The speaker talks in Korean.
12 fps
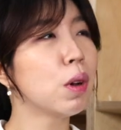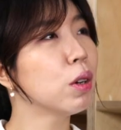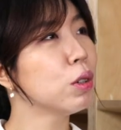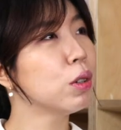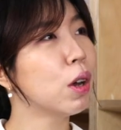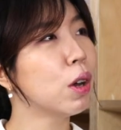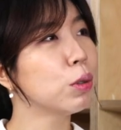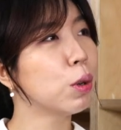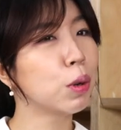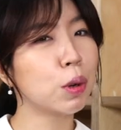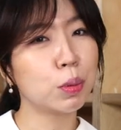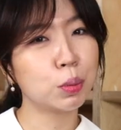말이냐.
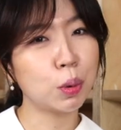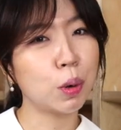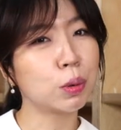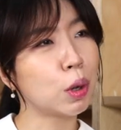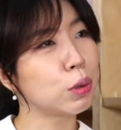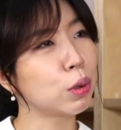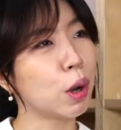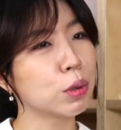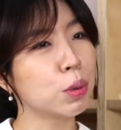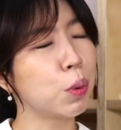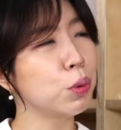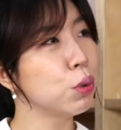너가, 너, 나는
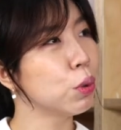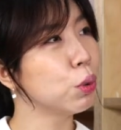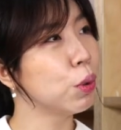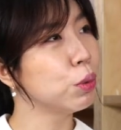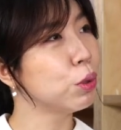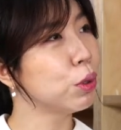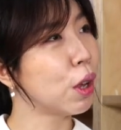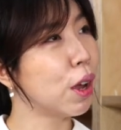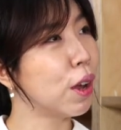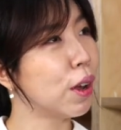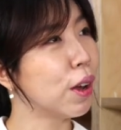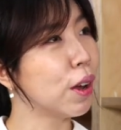당신 본 적도
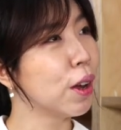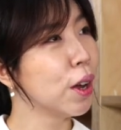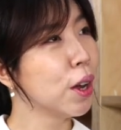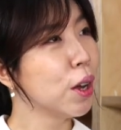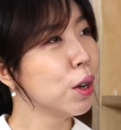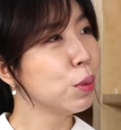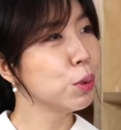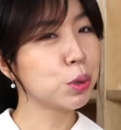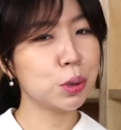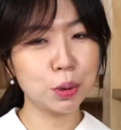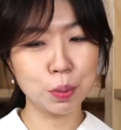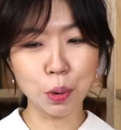없는데, 뭐
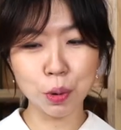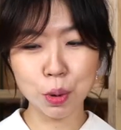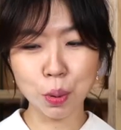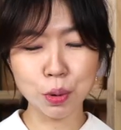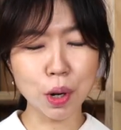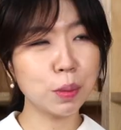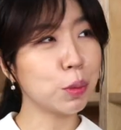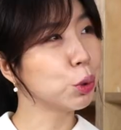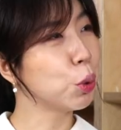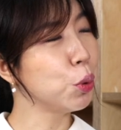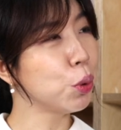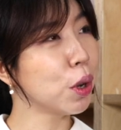지금 뭐 이 도장 뭐
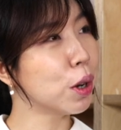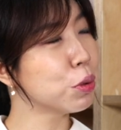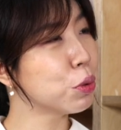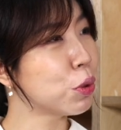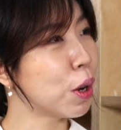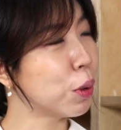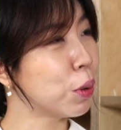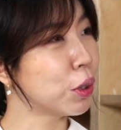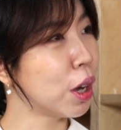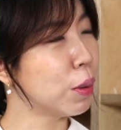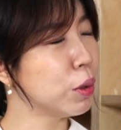도용해가지고 한 거다.